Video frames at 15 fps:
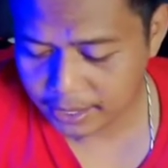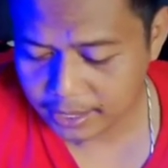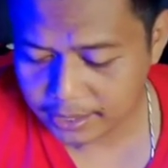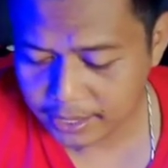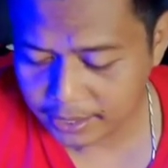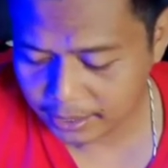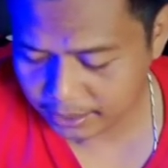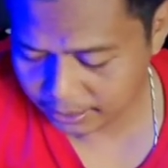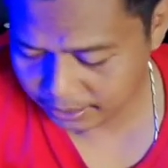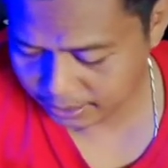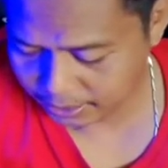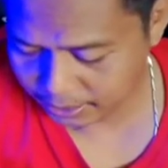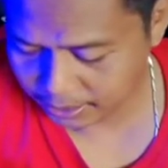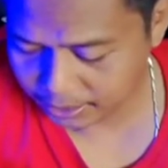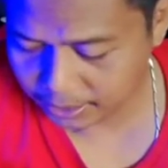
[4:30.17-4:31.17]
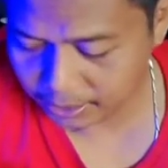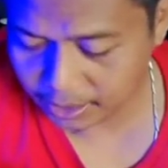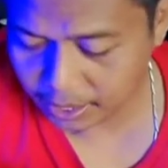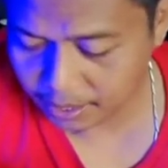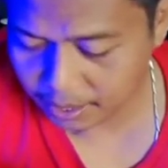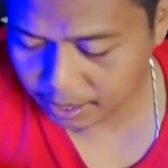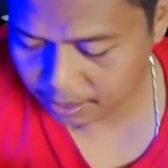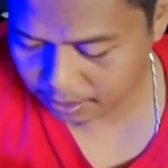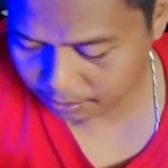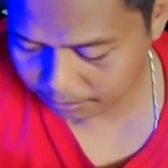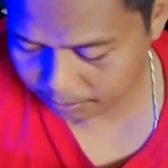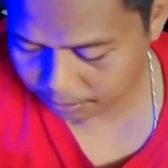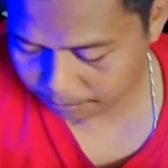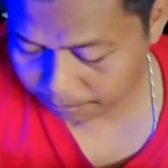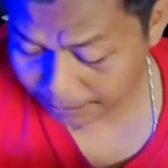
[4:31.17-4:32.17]
Nah, jadi di sini kita
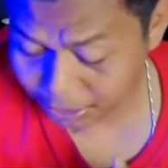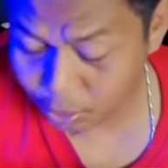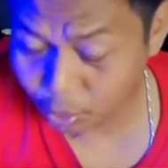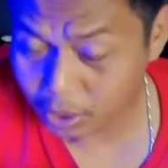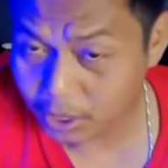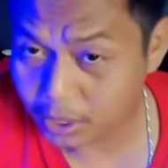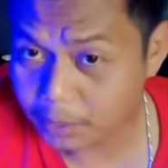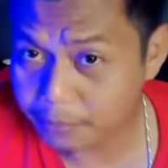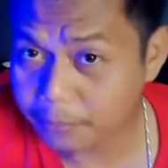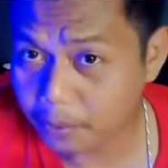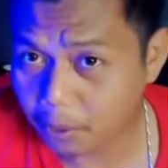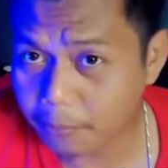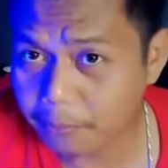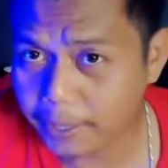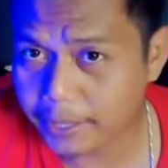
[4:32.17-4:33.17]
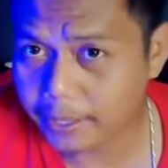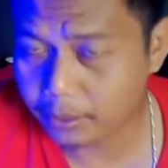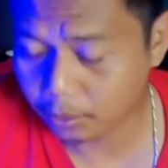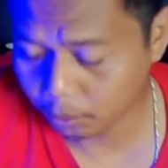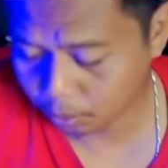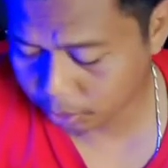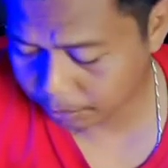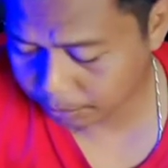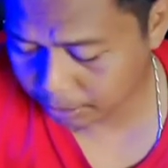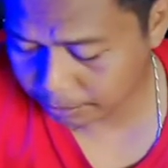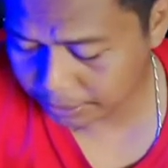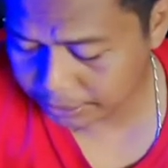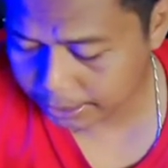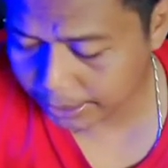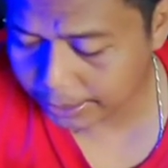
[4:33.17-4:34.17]
masuk ke profile dulu,
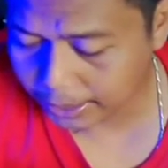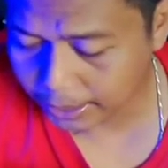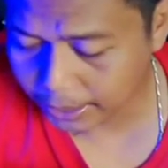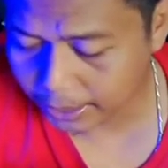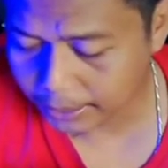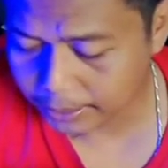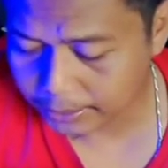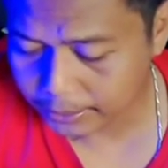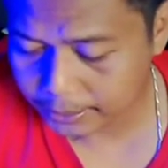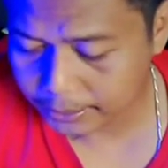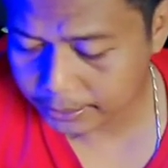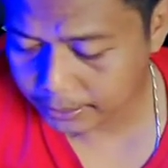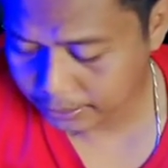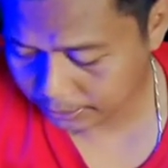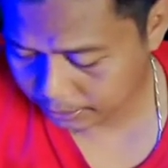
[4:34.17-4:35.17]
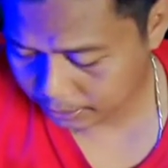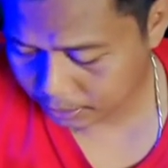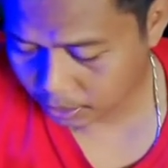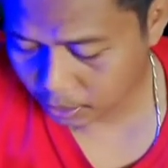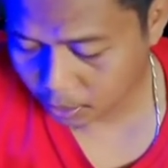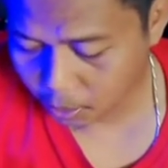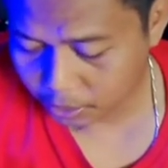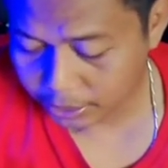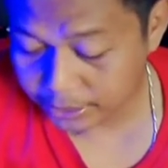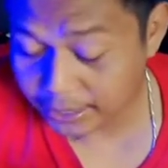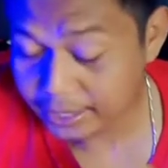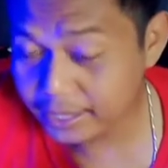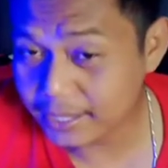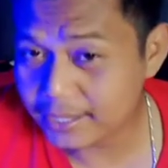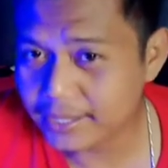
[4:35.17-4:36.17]
teman-teman saya. Oke,
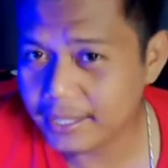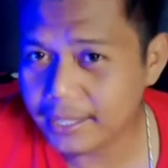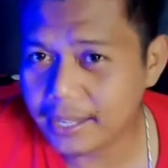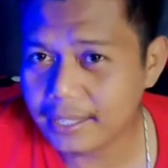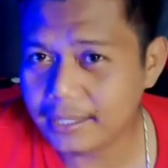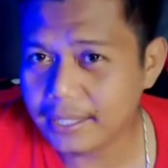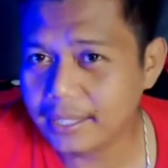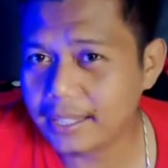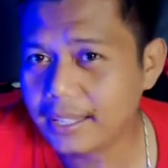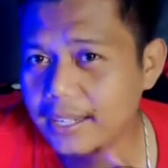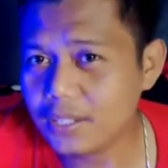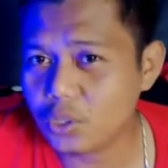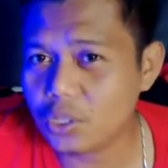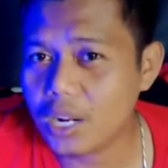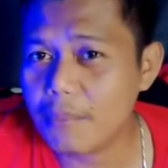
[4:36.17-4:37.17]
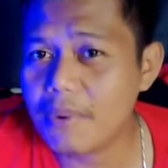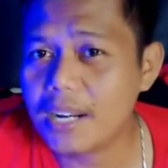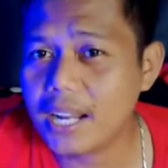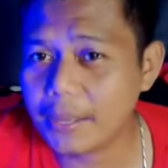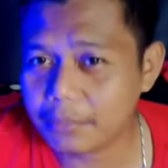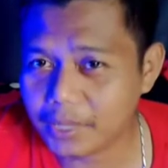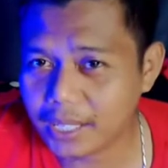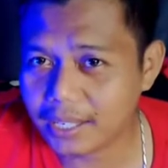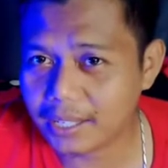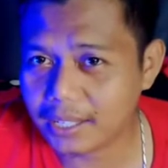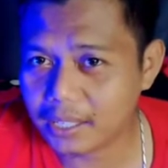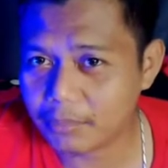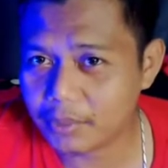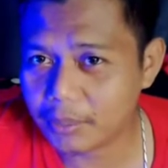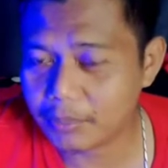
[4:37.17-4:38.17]
jadi di sini kan kita tadi sudah mendaftar
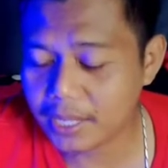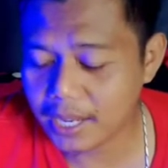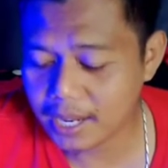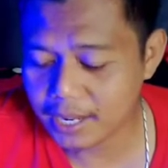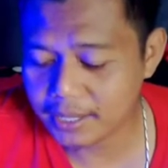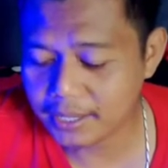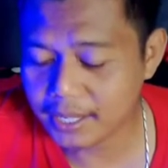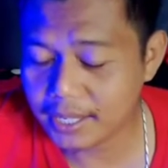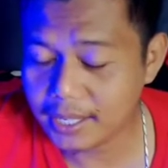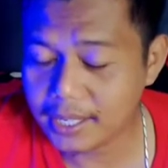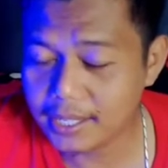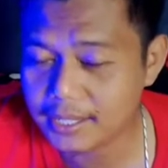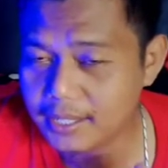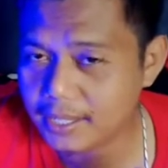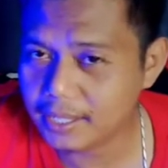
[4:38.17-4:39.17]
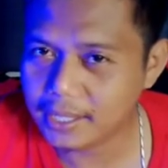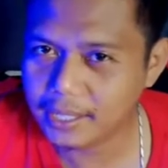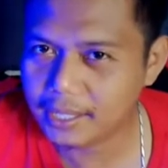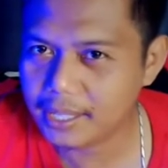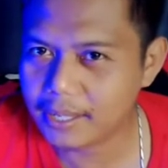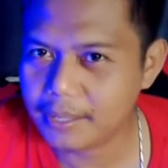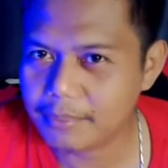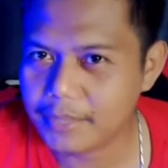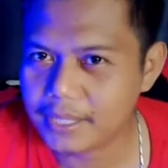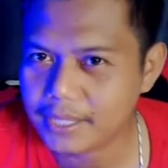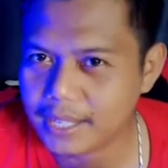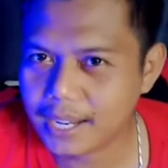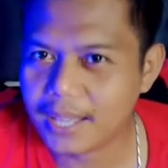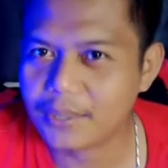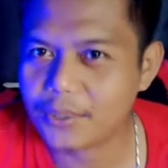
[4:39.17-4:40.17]
ya, teman-teman ya. Jadi di sini kita
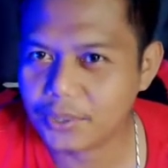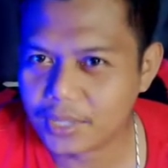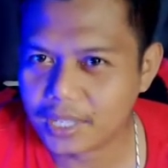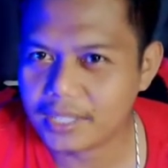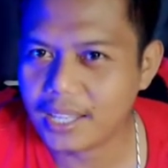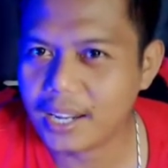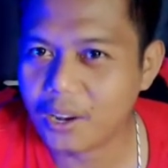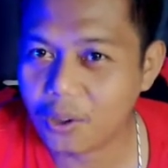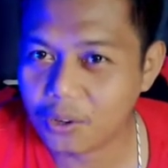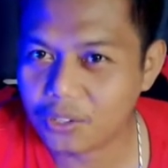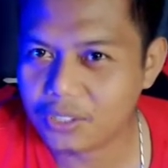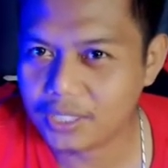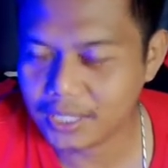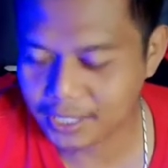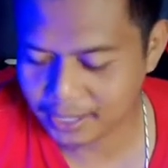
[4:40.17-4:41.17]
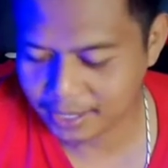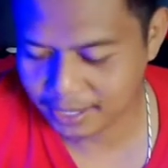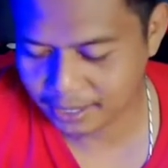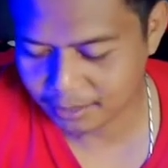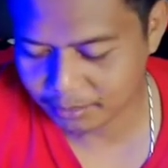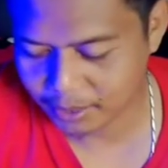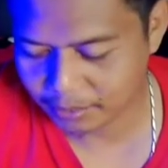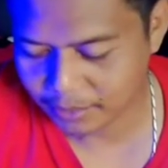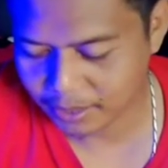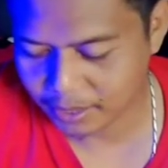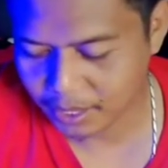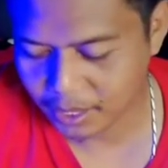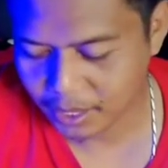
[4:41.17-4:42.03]
bisa langsung saja login ya, teman-teman.